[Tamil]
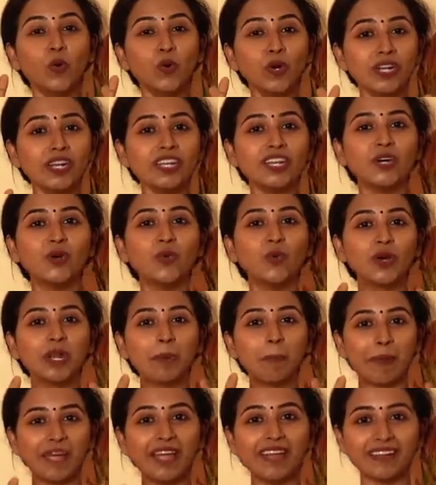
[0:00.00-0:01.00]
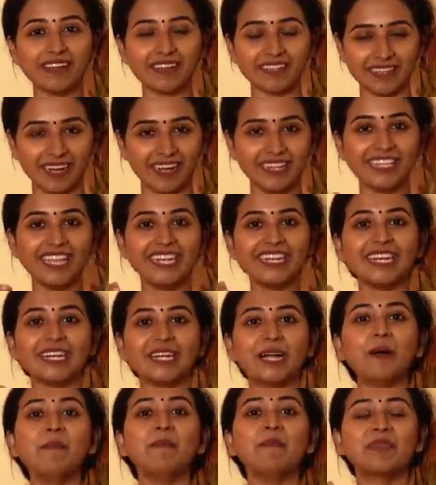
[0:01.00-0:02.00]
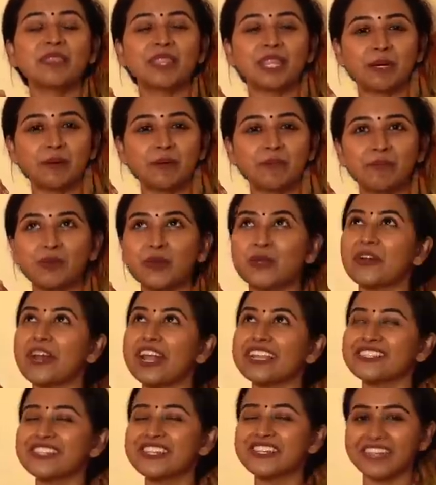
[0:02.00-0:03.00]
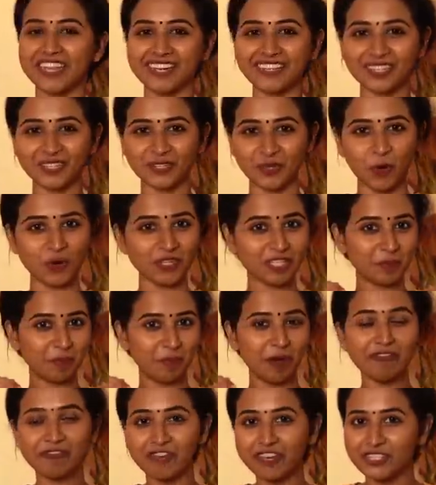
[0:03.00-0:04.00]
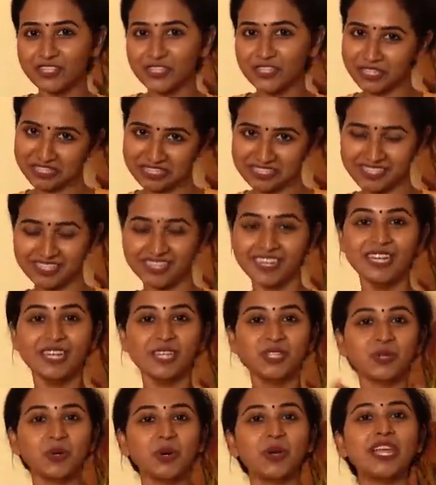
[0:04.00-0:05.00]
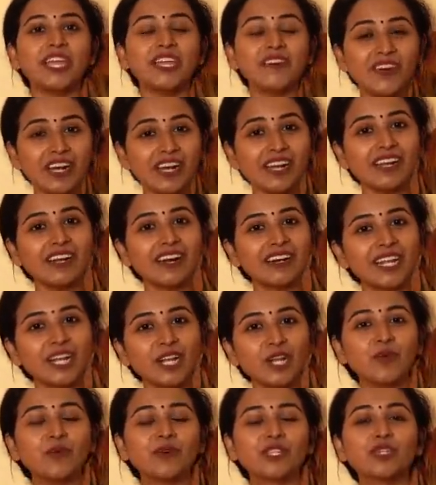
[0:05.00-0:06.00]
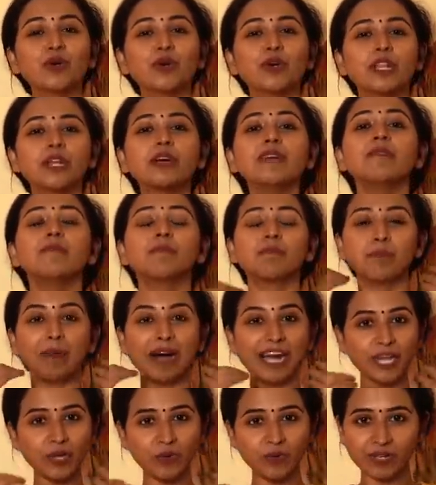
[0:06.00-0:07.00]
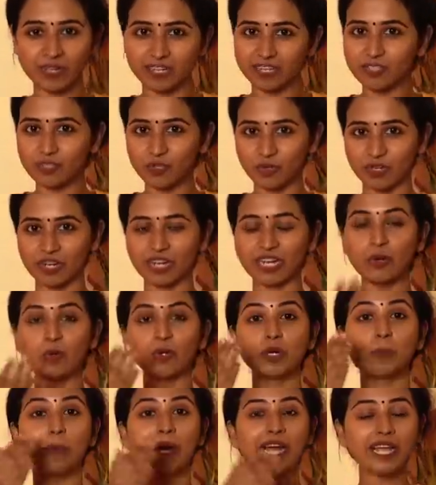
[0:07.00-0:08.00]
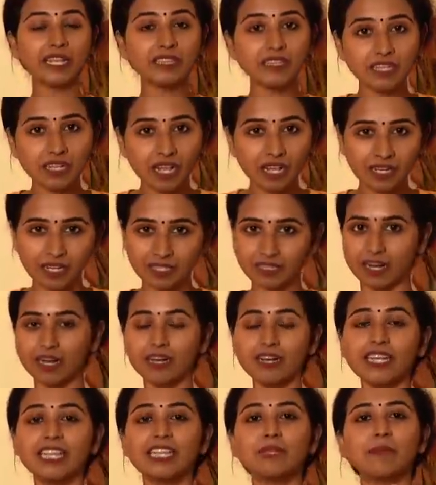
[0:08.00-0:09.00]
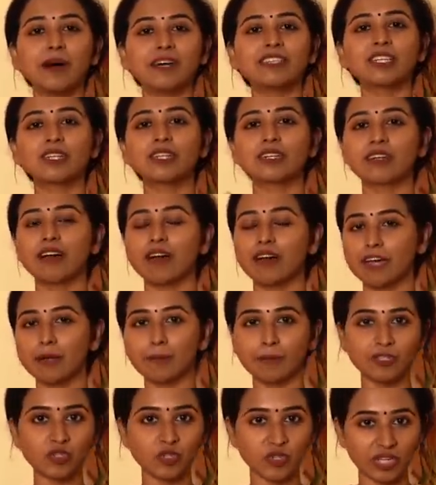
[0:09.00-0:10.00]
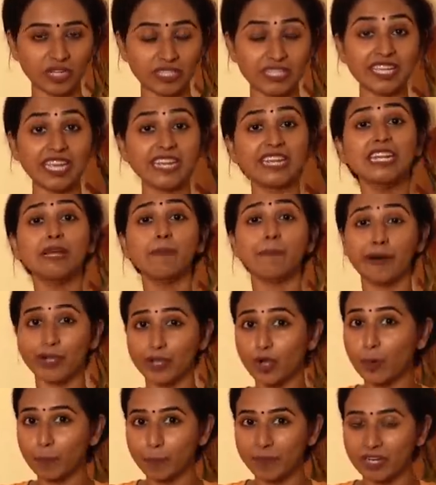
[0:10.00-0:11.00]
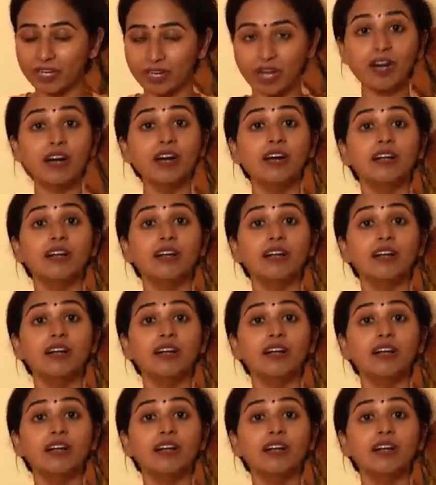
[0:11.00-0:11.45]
உங்களுக்கு ஒரு பேர் இருக்கு அது என்னன்னா த ப்ரொக்ராஸ்டினேட்டர் ஆர் த பெர்ஃபெக்ஷனிஸ்ட் ஸோ இவங்களுக்கு கடையிலையும் வந்து ஒரு பயம் இருக்குன்னு சொல்றாங்க ஒரு பயத்தினால தான் இந்த மாதிரி இருக்காங்க அப்படின்னு சொல்றாங்க அது என்ன பயம் அப்படின்னா